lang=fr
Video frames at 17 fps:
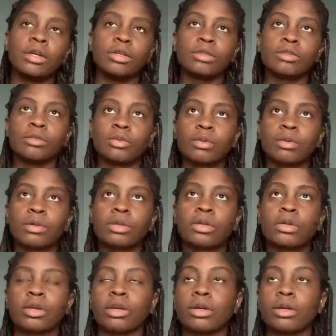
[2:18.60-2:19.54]
Donc
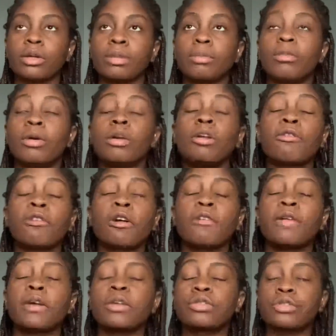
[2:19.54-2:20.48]
euh, moi le
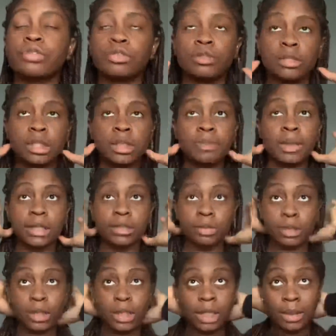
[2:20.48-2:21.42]
forfait que j'utilise
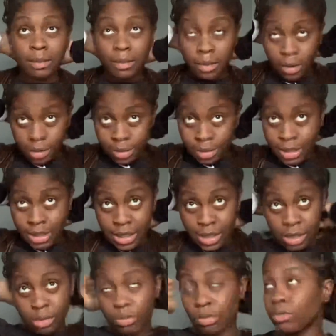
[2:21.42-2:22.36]
particulièrement c'est
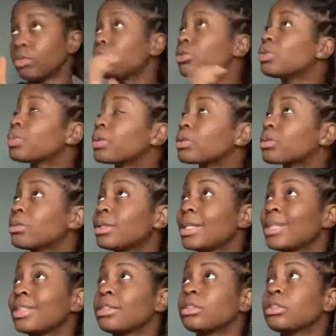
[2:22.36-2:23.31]
de, je pense que
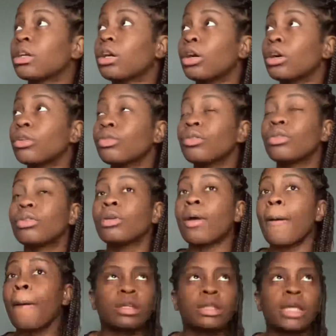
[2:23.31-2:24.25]
c'est 30
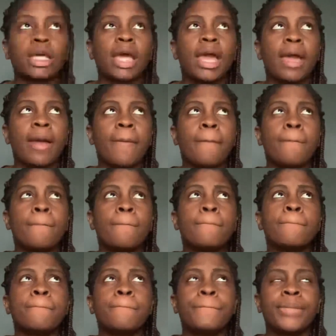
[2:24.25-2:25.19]

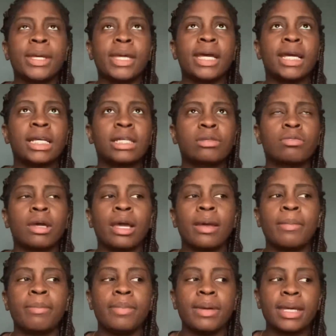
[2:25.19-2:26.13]
MPS ou
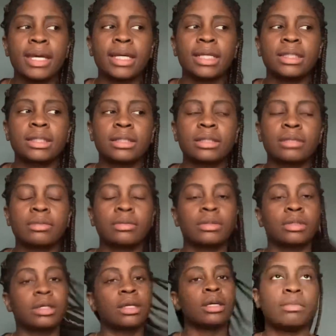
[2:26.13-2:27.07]
MBS
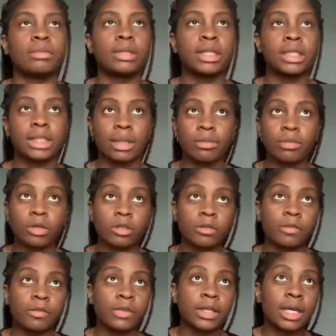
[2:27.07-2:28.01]
et ça me
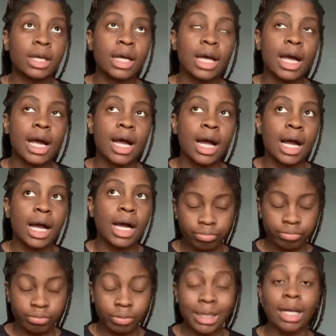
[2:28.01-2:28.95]
revient à
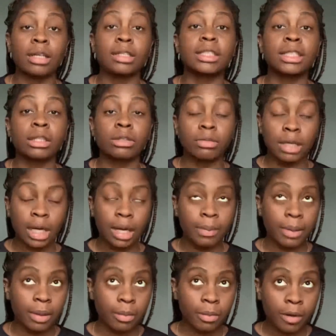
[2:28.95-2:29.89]
45 dollars
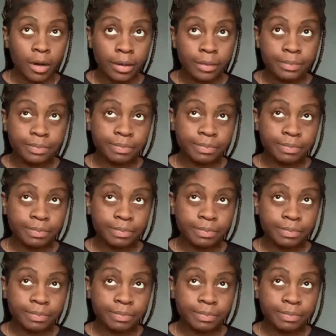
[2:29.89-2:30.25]
par mois.